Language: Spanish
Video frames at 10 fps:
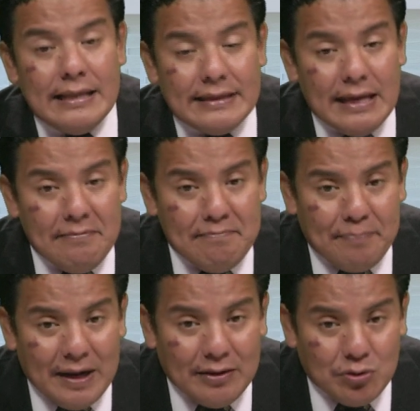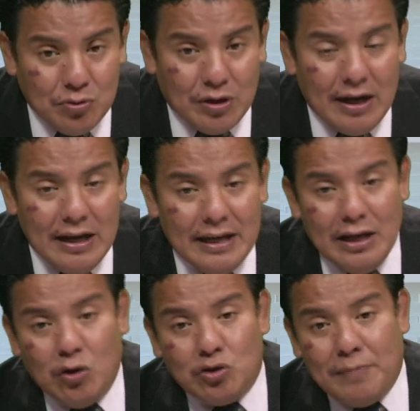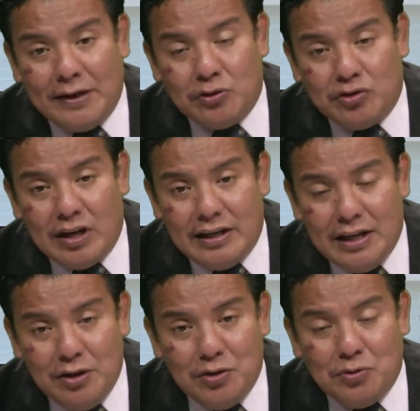temperatura y los vasos sanguíneos,